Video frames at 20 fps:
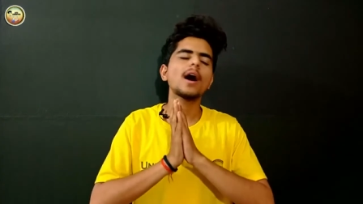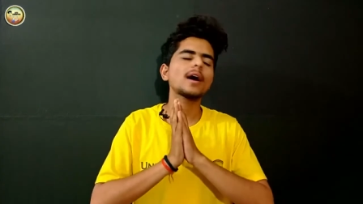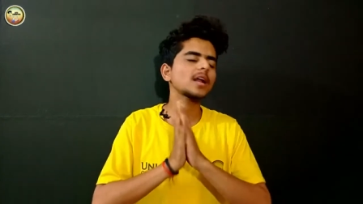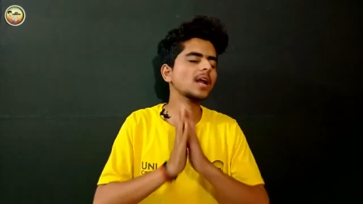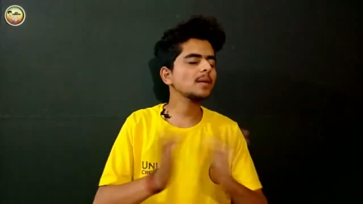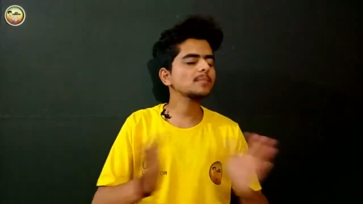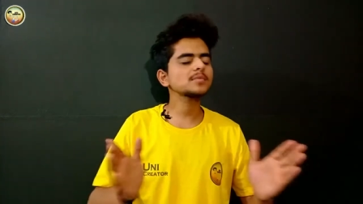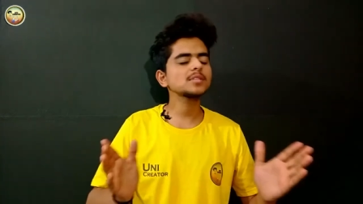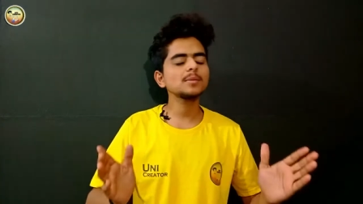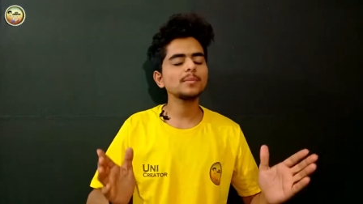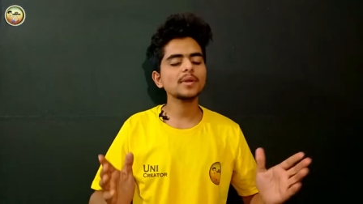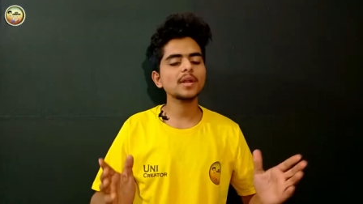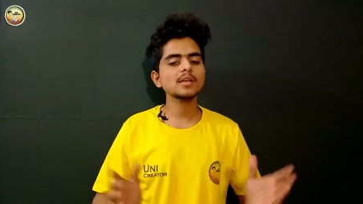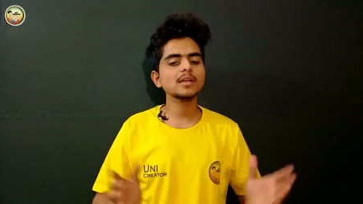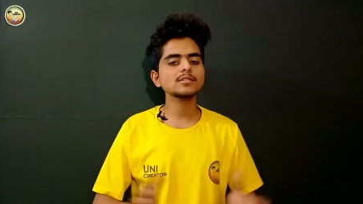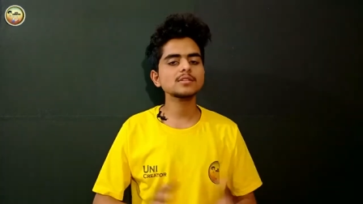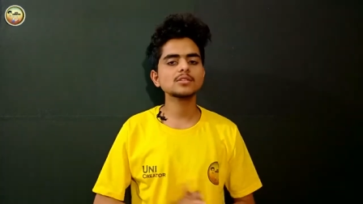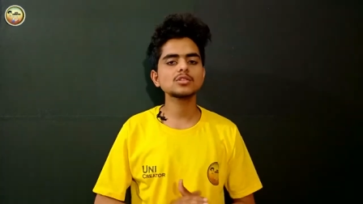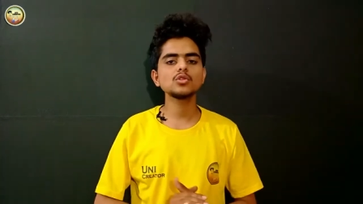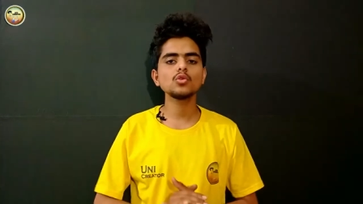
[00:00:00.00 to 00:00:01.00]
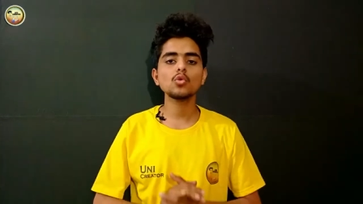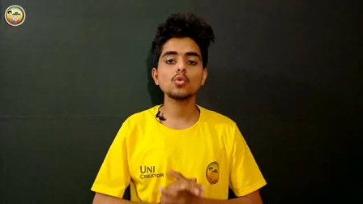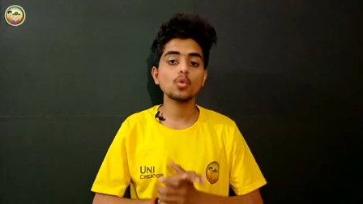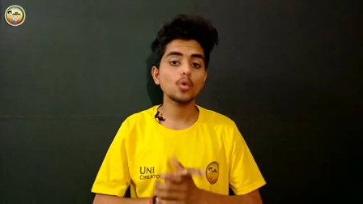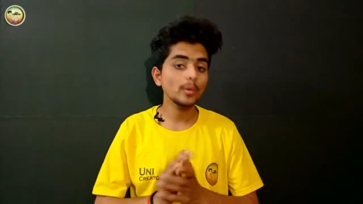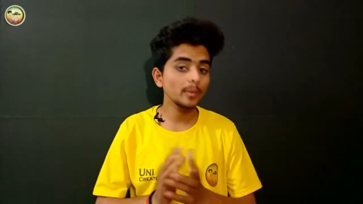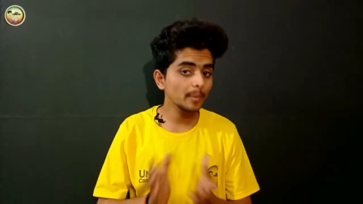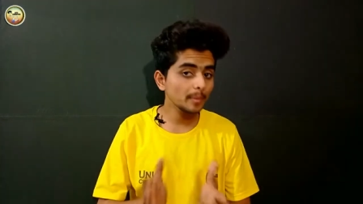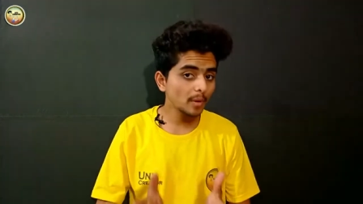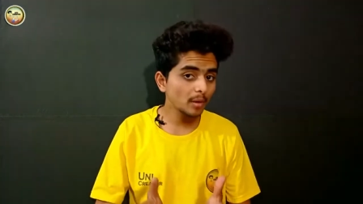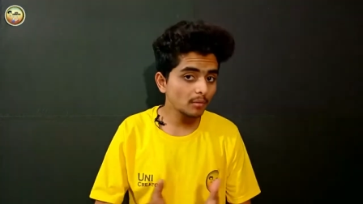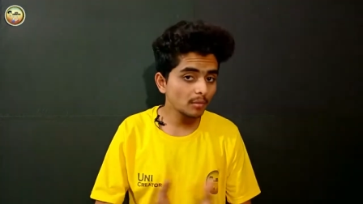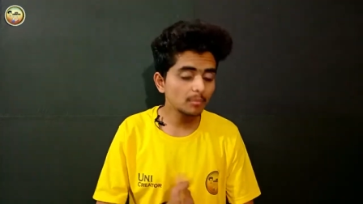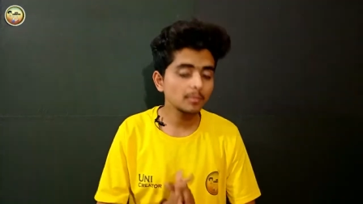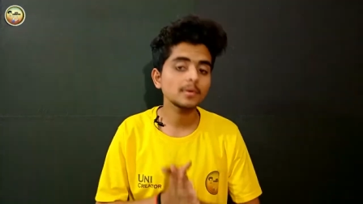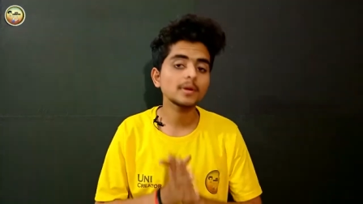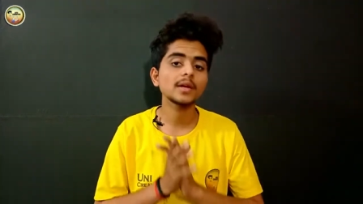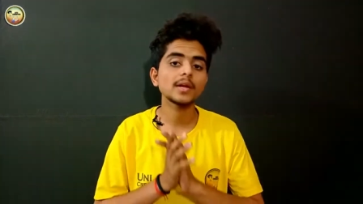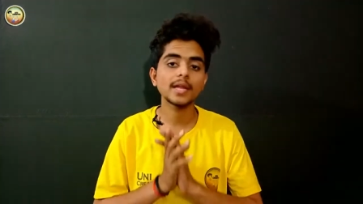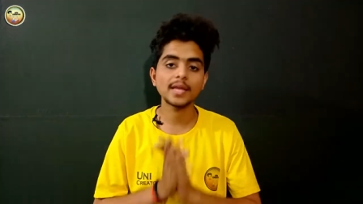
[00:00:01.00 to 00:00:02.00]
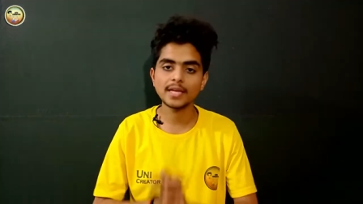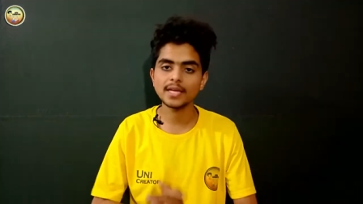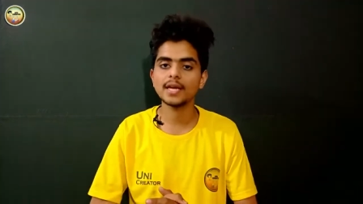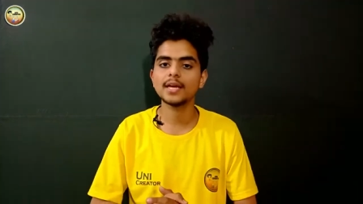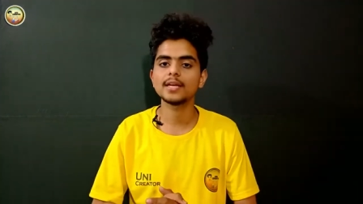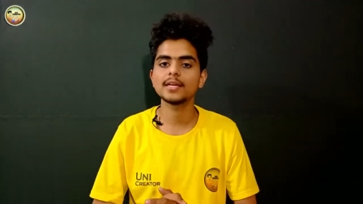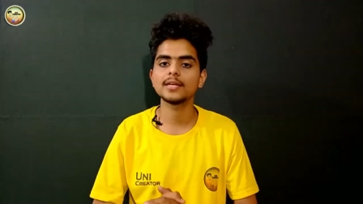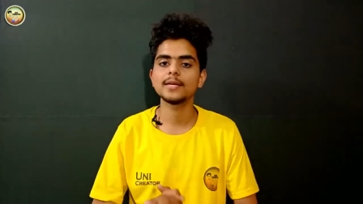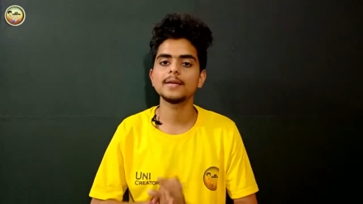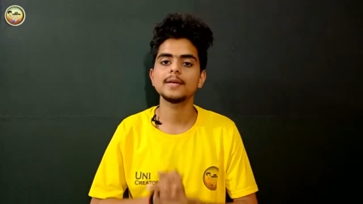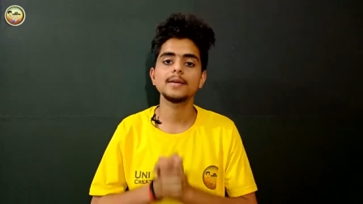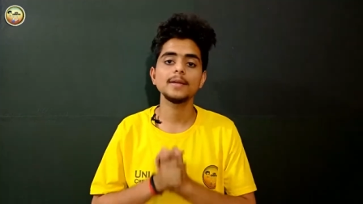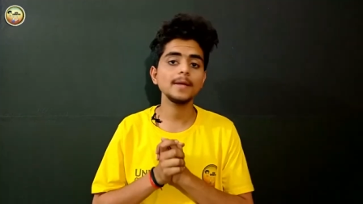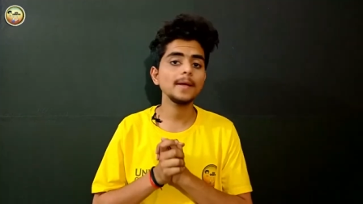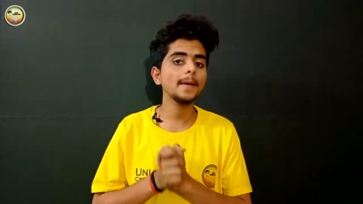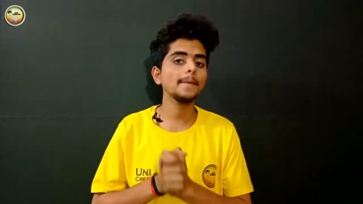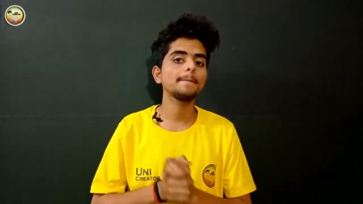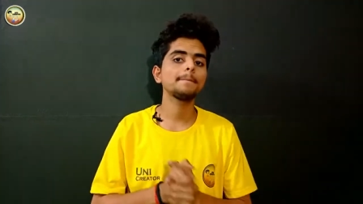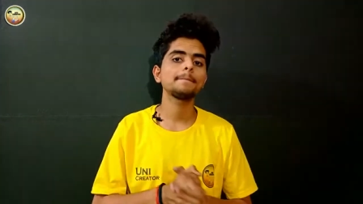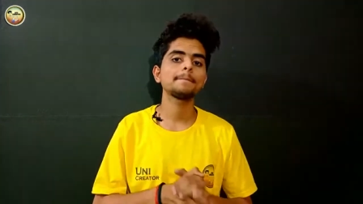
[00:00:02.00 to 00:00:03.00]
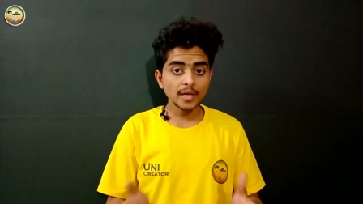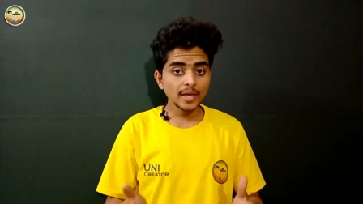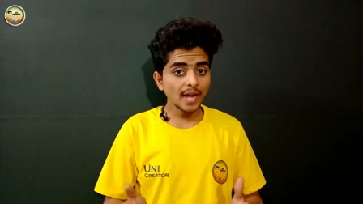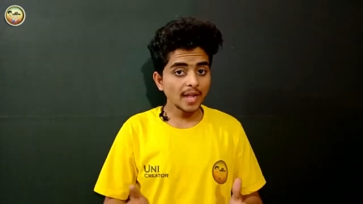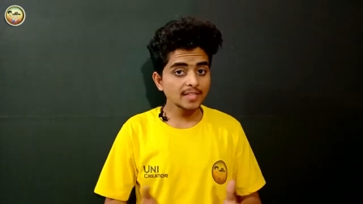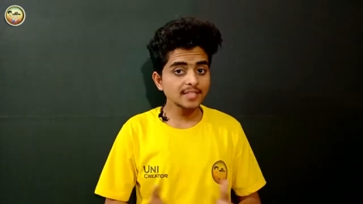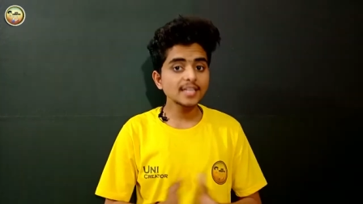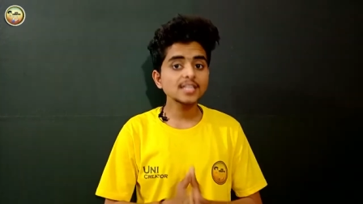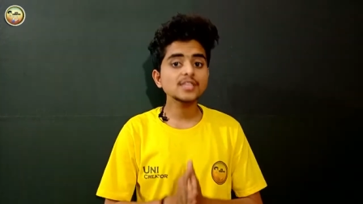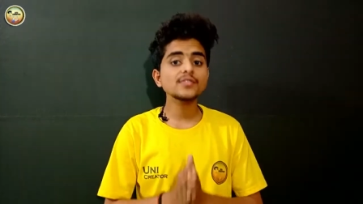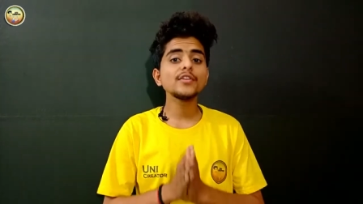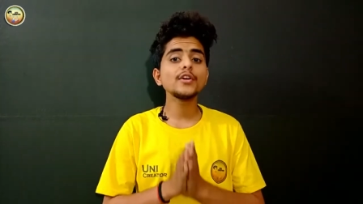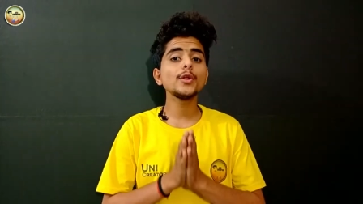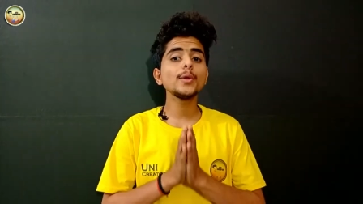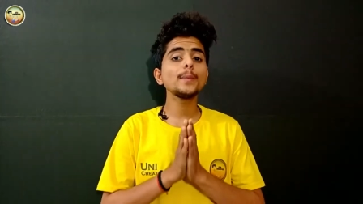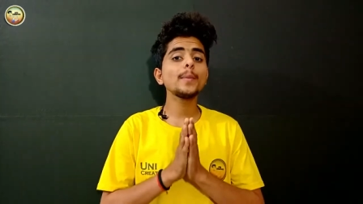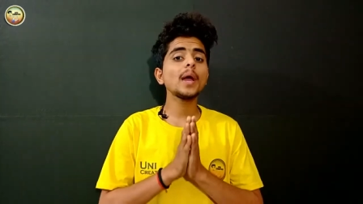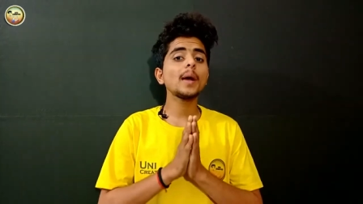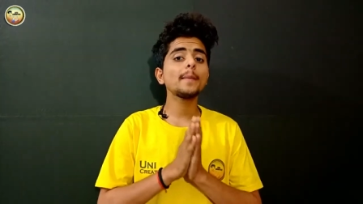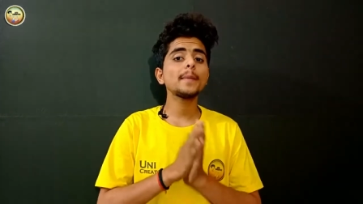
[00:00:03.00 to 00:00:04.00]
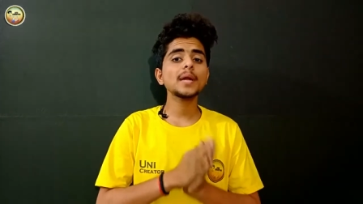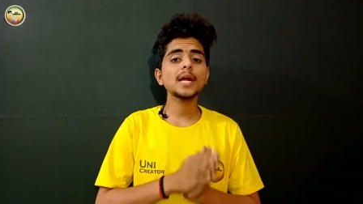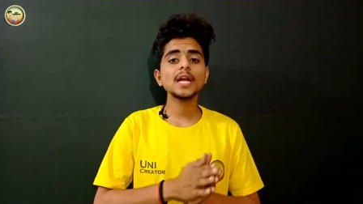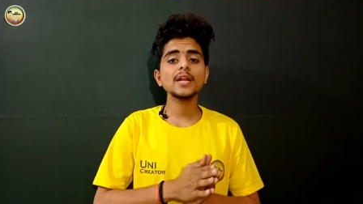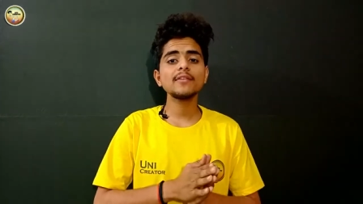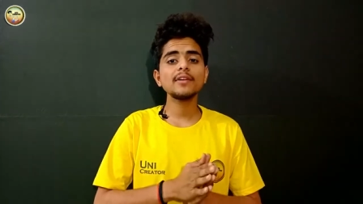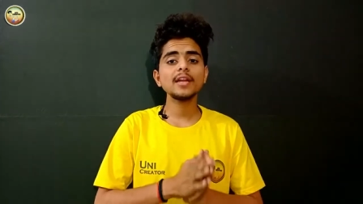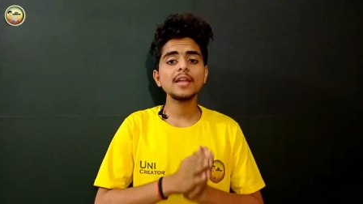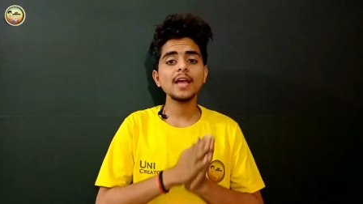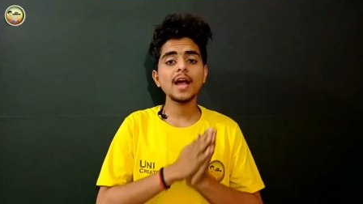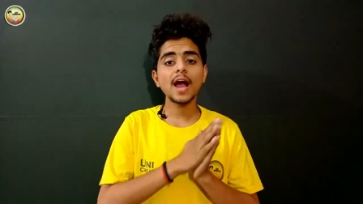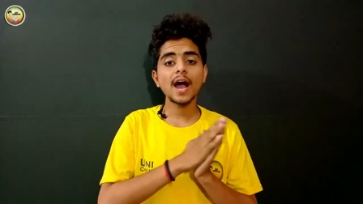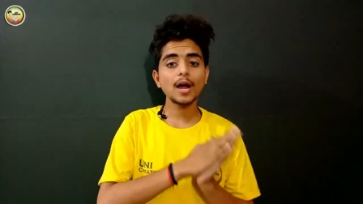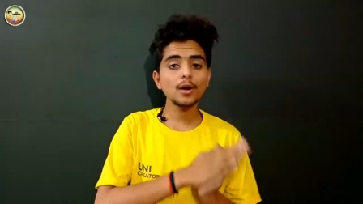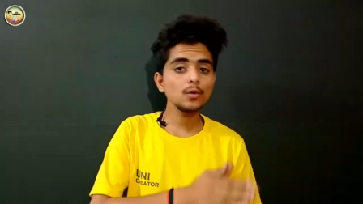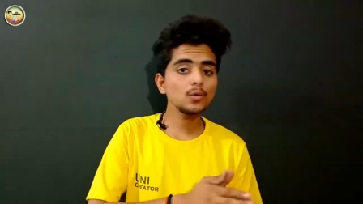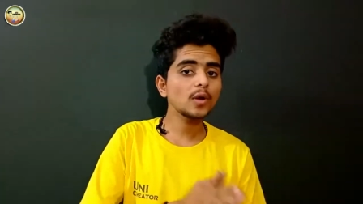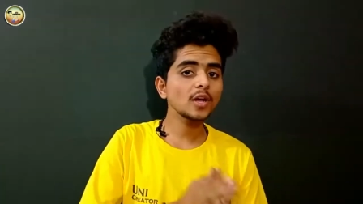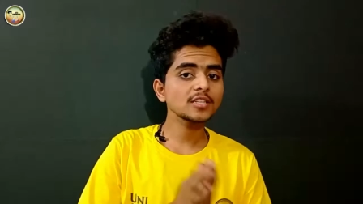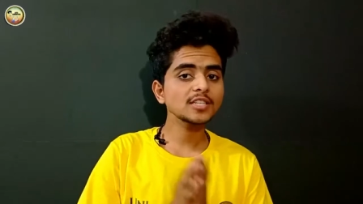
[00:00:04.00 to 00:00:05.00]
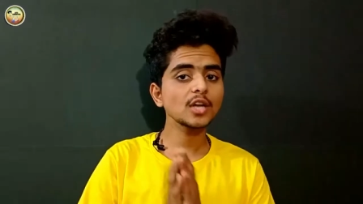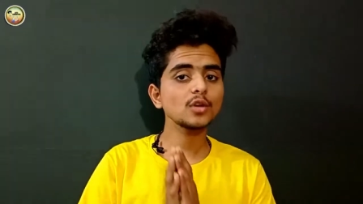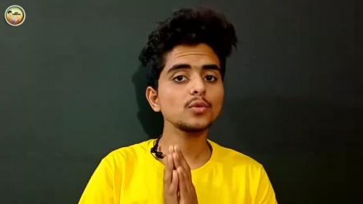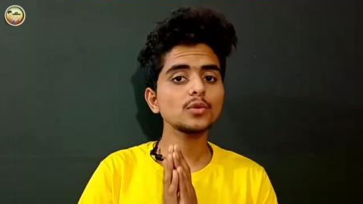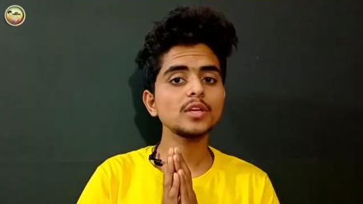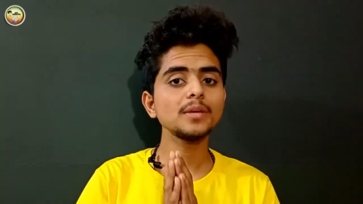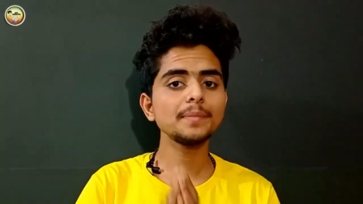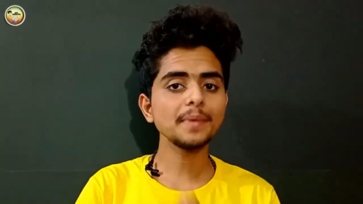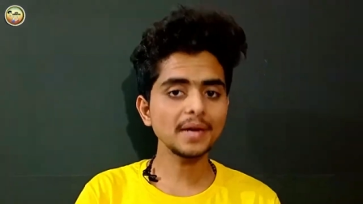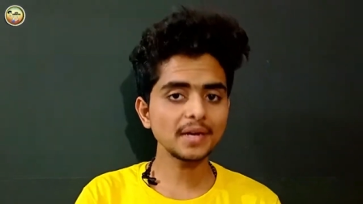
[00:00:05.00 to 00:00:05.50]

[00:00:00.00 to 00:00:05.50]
आराम से बना सकते हो कोई भी प्रॉब्लम नहीं आएगी ठीक है तो यार आज के इस वीडियो में हम बनाने वाले हैं आलू कचालू की